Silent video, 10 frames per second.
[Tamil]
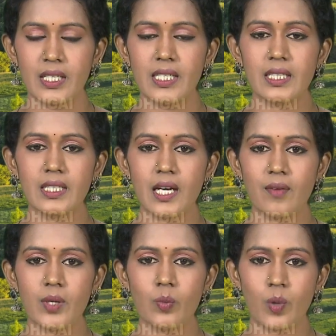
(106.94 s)

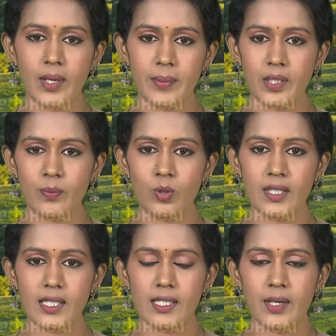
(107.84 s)
இந்தியாவில் ஒன்பது
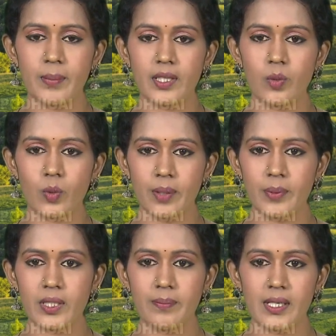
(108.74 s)
புள்ளி எண்பத்தி
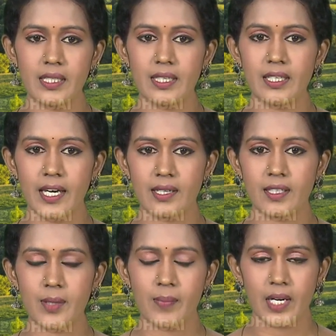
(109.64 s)
ஒன்பது மில்லியன்
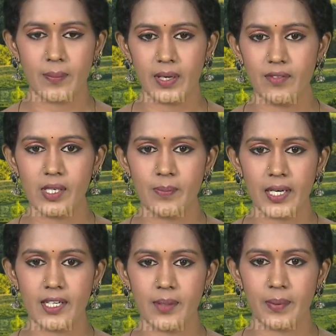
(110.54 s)
ஹெக்டேர் பரப்பளவில்
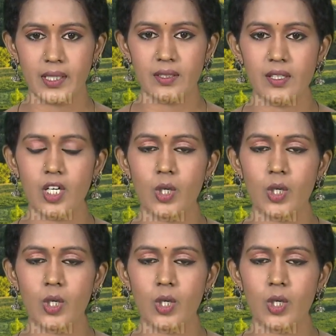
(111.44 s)
பயிரிடப்பட்டு